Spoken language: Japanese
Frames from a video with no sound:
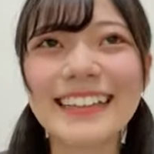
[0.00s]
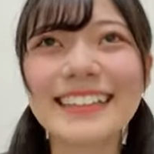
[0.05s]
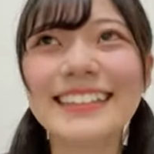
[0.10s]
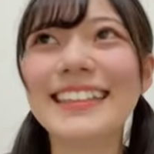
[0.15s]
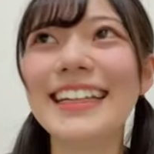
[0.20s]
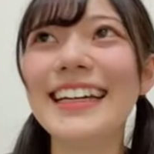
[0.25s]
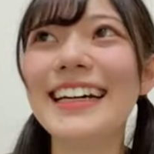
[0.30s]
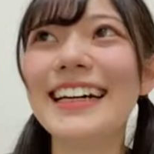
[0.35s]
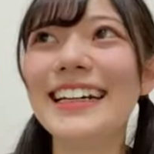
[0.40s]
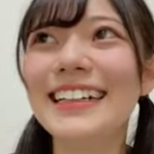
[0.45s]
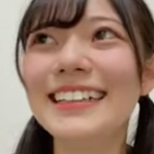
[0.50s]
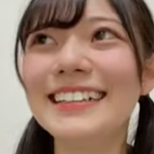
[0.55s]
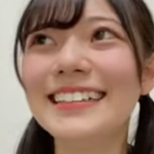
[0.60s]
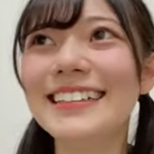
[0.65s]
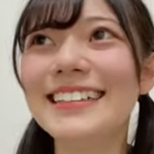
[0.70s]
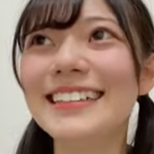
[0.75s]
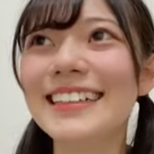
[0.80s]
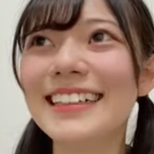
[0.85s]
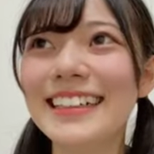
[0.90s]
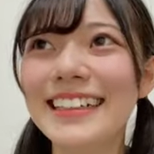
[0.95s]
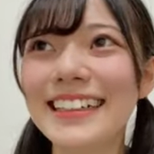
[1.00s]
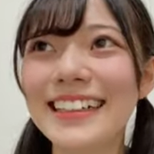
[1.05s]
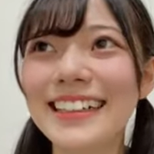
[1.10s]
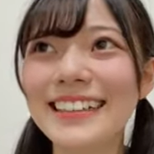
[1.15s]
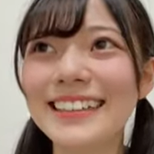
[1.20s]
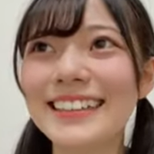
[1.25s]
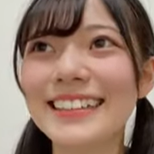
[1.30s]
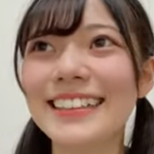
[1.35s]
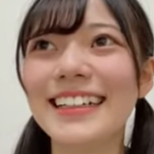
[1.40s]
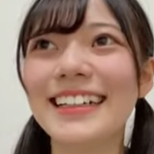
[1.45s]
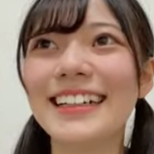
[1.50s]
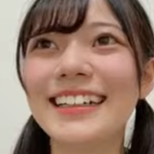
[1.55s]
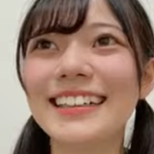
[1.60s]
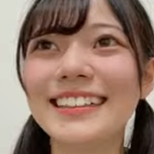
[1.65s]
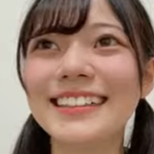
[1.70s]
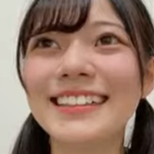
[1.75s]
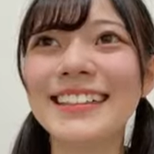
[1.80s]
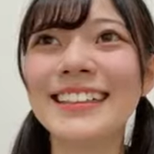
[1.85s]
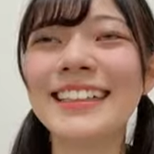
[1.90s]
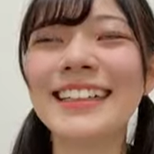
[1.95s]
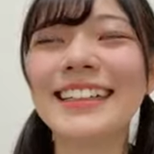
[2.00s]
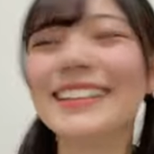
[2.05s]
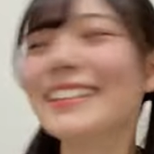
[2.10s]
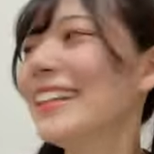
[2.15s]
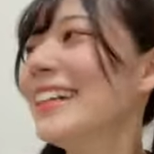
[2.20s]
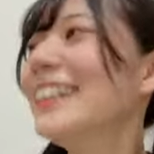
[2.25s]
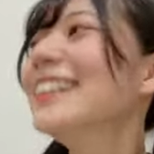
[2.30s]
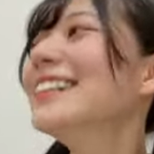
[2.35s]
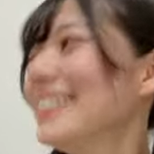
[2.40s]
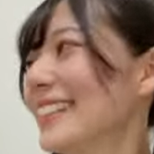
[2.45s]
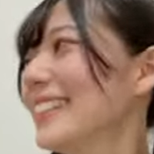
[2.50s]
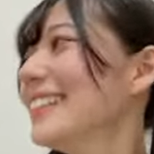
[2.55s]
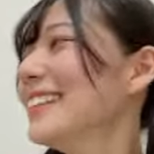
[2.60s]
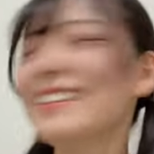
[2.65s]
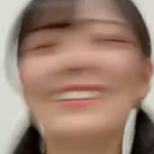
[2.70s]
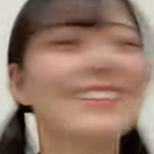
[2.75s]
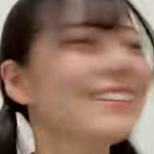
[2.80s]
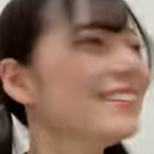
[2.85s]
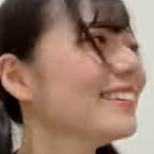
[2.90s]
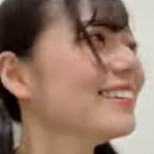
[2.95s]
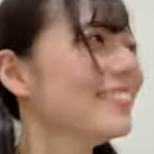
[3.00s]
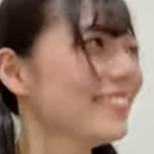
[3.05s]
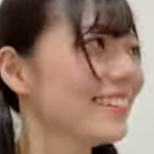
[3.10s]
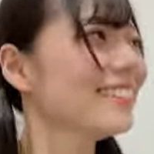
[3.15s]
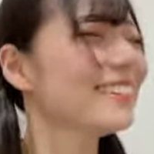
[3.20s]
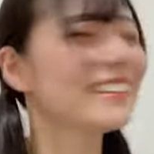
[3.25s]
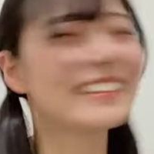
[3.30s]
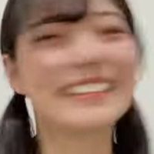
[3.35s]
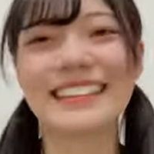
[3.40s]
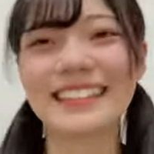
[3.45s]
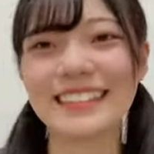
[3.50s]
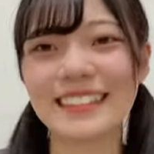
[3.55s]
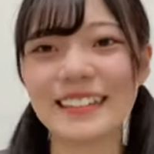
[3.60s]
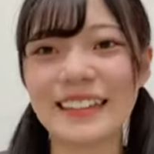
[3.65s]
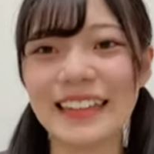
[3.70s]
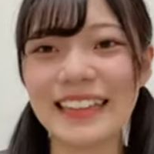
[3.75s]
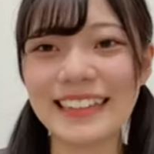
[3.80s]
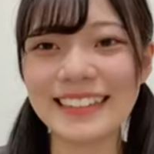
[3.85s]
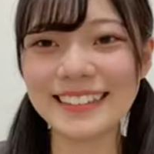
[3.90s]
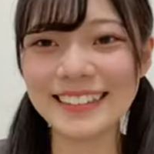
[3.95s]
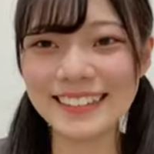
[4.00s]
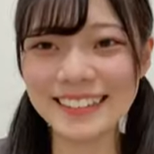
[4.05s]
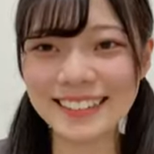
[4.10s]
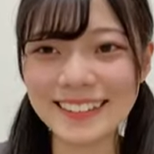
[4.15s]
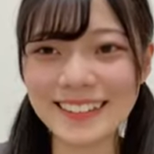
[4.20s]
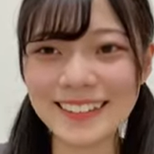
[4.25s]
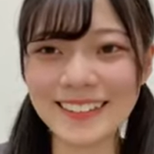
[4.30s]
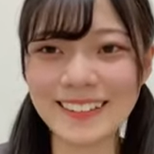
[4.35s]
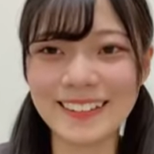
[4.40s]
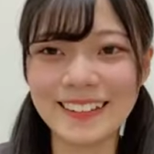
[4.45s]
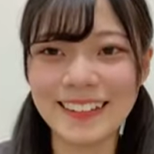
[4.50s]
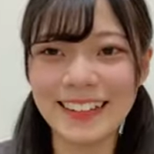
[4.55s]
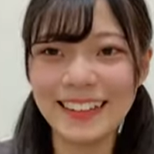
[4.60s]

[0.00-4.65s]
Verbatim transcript: ちゃんちゃんちゃんちゃんちゃん行くぞ